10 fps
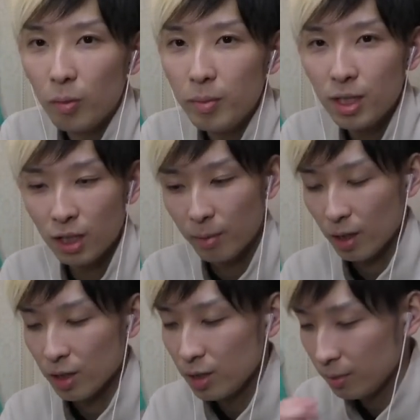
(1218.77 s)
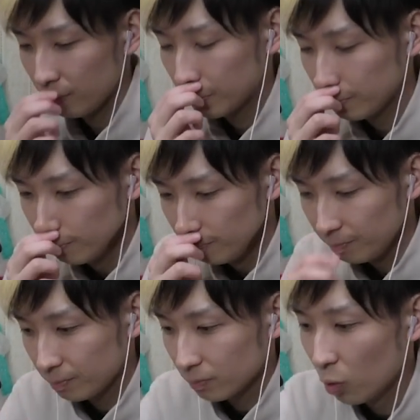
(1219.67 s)
水がたまる感じ？
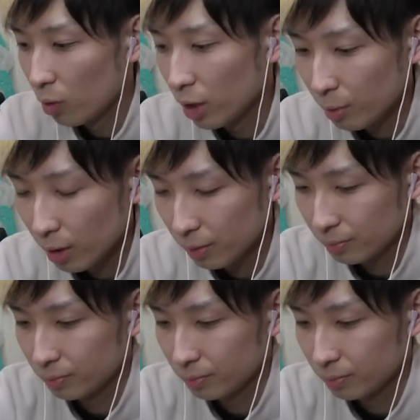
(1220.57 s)
お、なってもだ。